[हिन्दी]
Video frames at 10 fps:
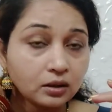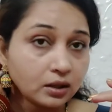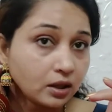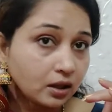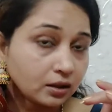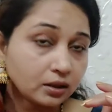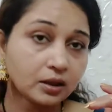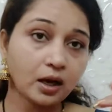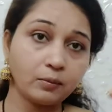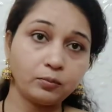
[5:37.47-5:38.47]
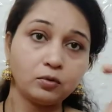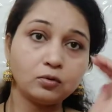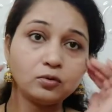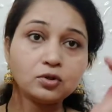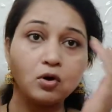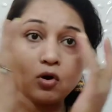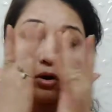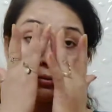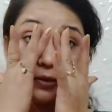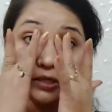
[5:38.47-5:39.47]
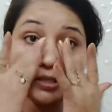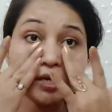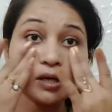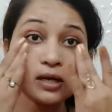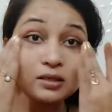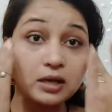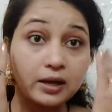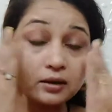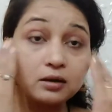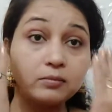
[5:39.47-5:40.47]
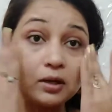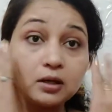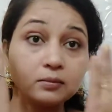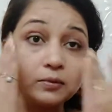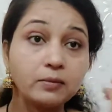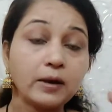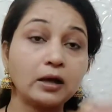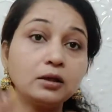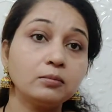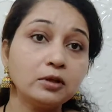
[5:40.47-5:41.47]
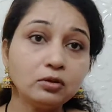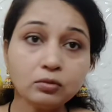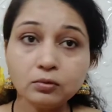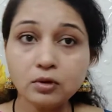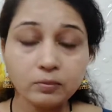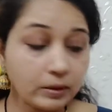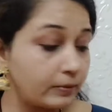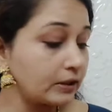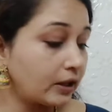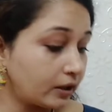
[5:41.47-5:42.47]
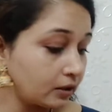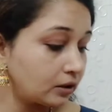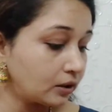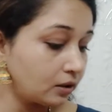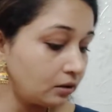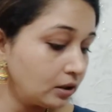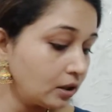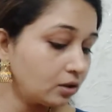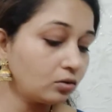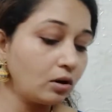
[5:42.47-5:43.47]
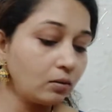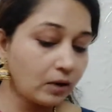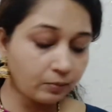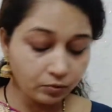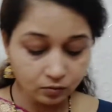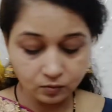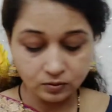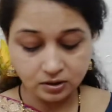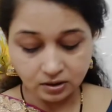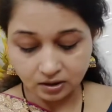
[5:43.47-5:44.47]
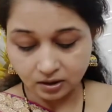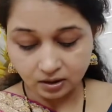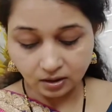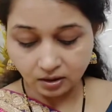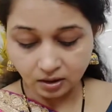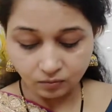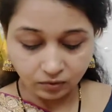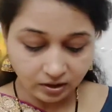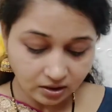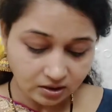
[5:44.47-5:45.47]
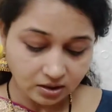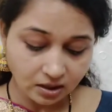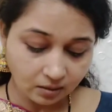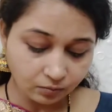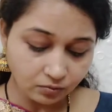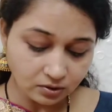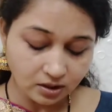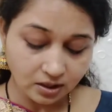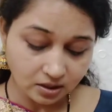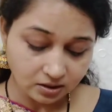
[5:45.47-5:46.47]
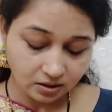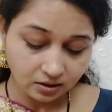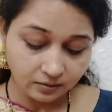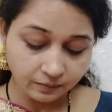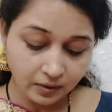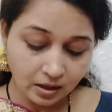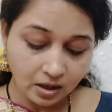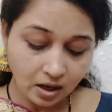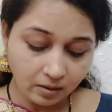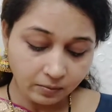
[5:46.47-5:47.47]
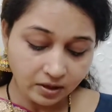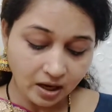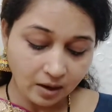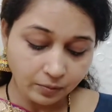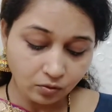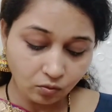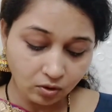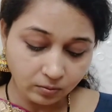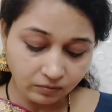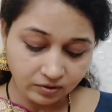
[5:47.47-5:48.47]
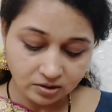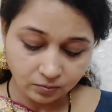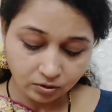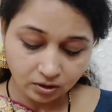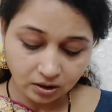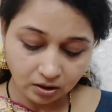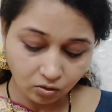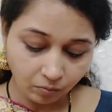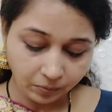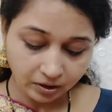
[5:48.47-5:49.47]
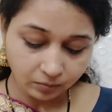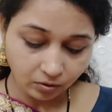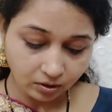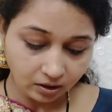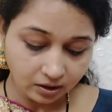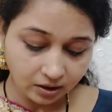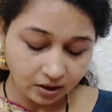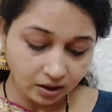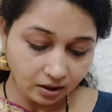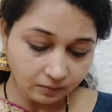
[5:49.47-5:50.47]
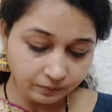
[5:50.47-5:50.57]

देखिए अगर आप लोग कुछ और भी सीखना चाह रहे हैं मेकअप के बारे में तो वो हमें बताया करें तो हम आपको कोशिश करेंगे कि वही चीज़ आपको सिखा सकें अब यहाँ पे कोई भी फेस पाउडर या कॉम्पैक्ट पाउडर लेके